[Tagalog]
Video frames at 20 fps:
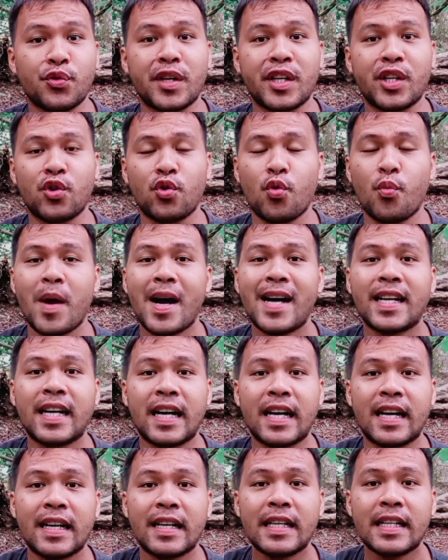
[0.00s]
ngayong
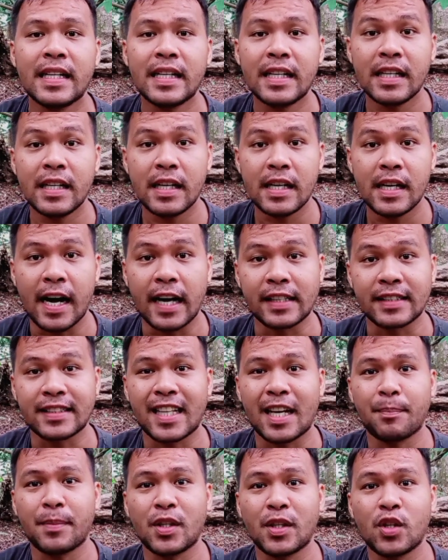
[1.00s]
umaga, ang
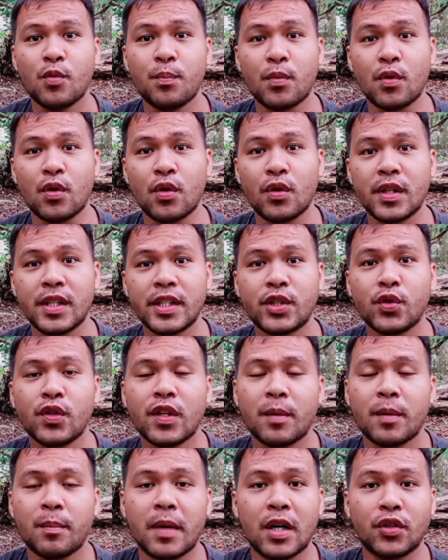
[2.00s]
topic ko po is all
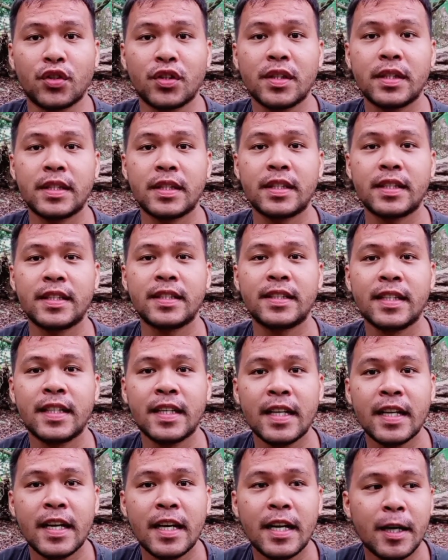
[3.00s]
about
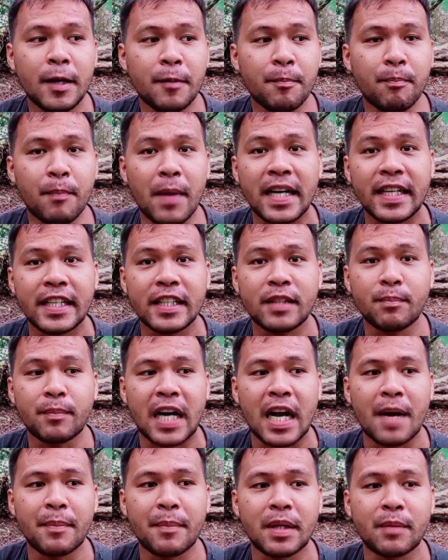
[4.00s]
bakit
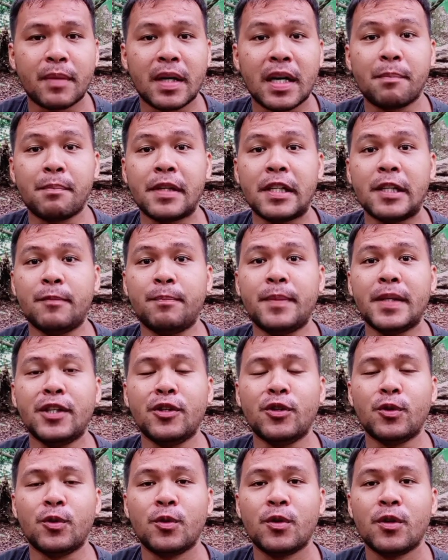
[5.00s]
maraming mga
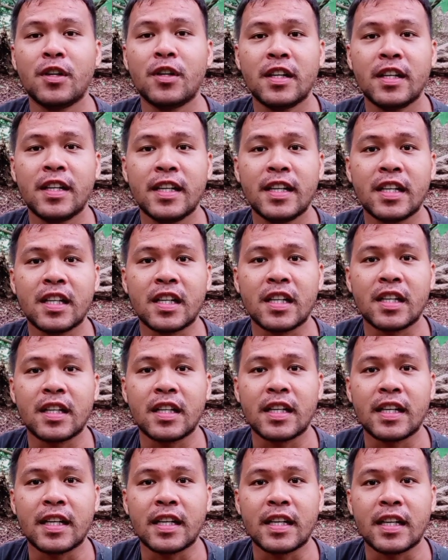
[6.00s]
Pilipino
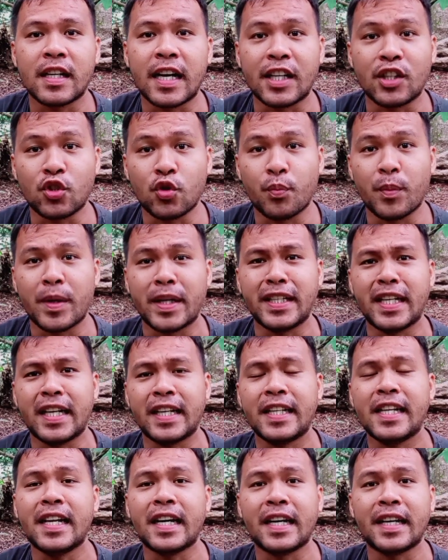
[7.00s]
ay tumanda
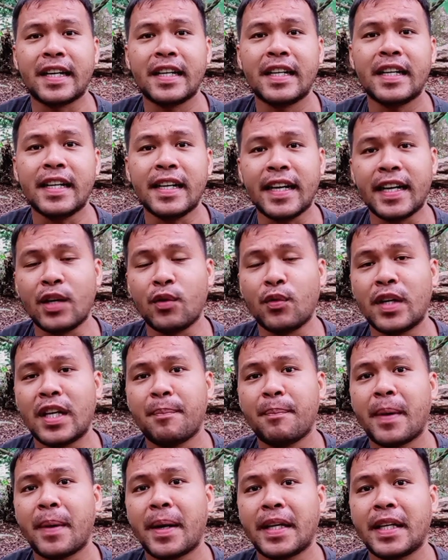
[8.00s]
na lang, ay wala
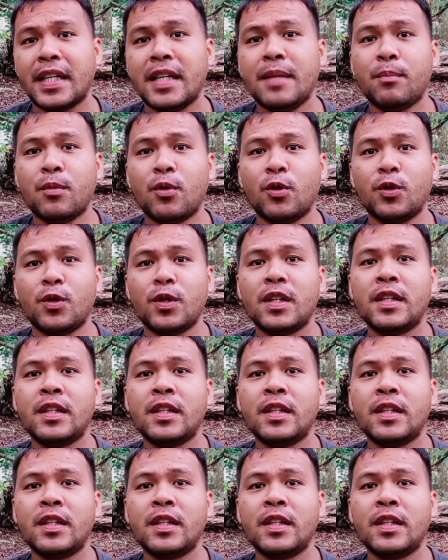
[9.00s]
pa rin ipon